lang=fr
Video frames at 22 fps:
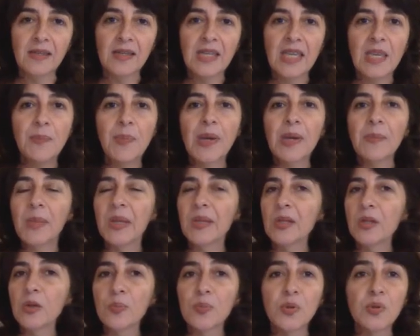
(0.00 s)
qui
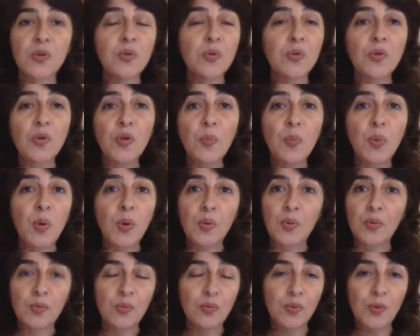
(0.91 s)
permettent l'obtention de
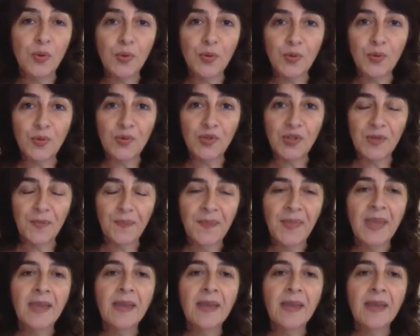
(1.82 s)
bleu ou de rouge